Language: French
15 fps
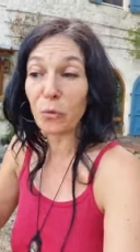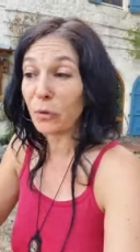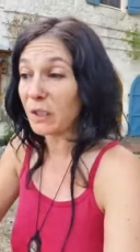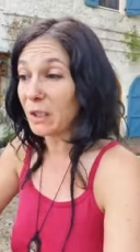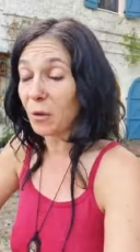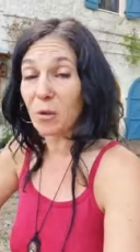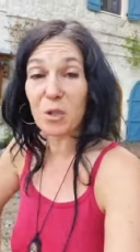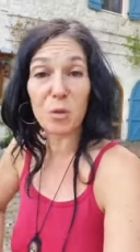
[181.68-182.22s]

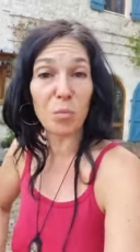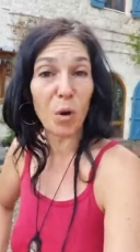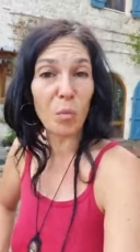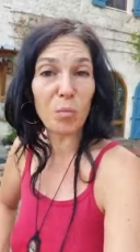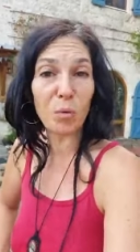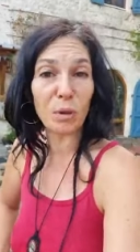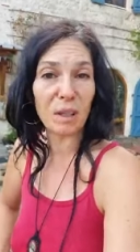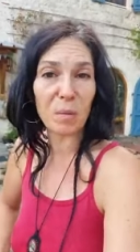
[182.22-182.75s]

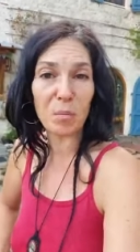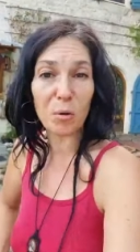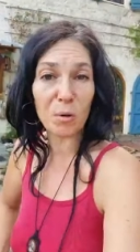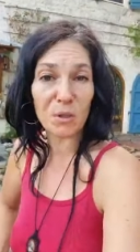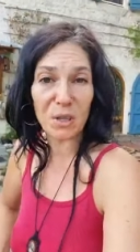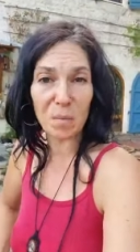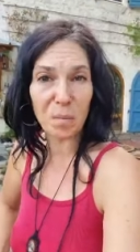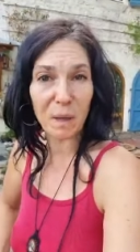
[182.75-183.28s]
financement pour des
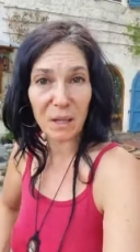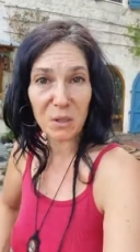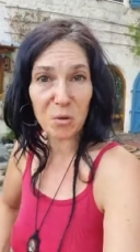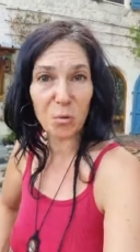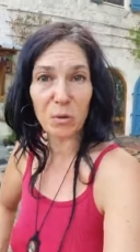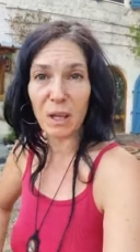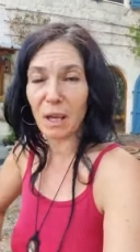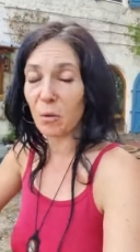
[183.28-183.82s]
projets
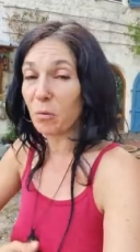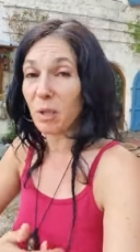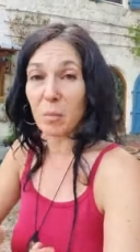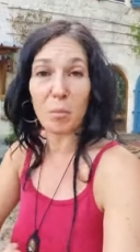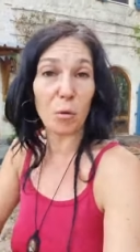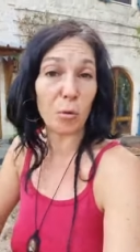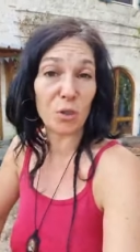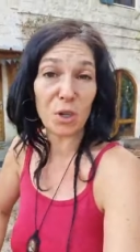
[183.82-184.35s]
personnels ou des
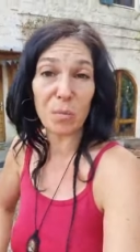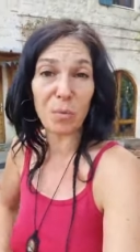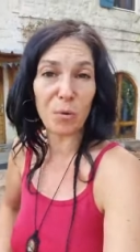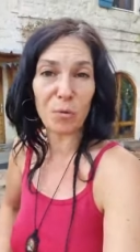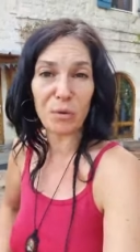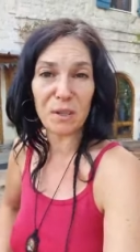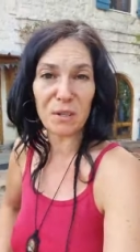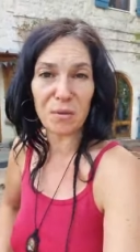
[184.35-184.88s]
projets
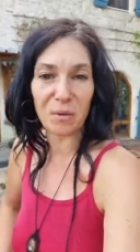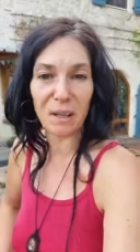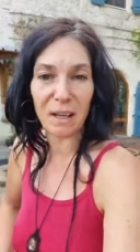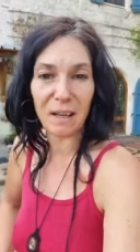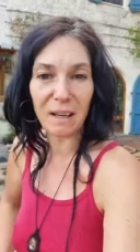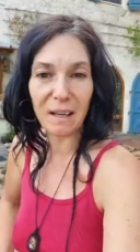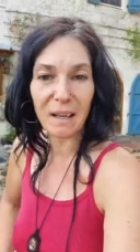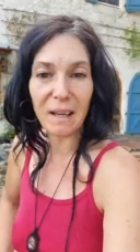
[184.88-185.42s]

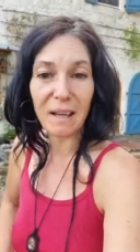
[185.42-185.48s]
professionnels.